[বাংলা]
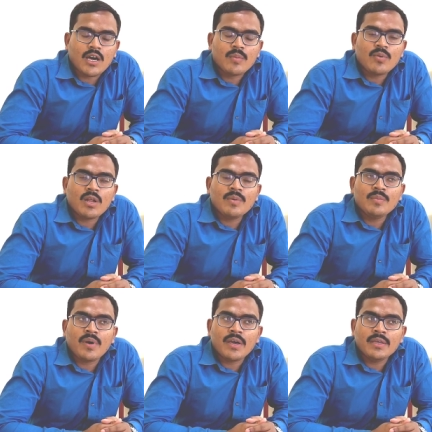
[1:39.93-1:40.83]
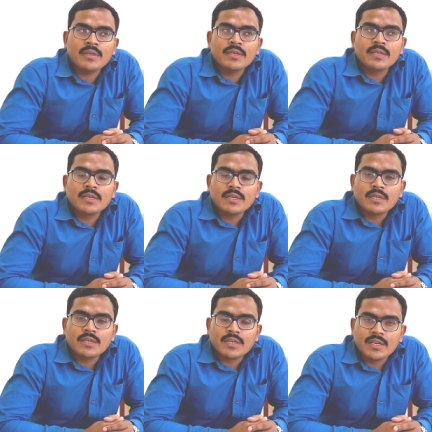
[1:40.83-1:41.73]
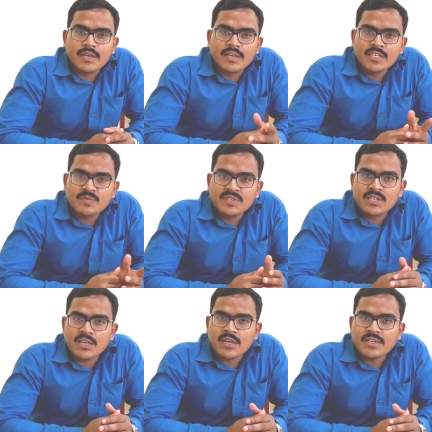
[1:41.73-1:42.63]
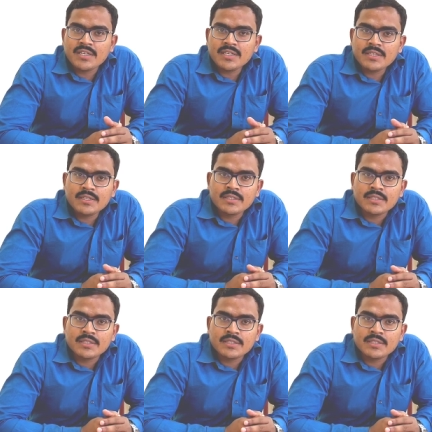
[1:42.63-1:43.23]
তারপর আমি পাই এনএসপিসির আন্ডারটেকিং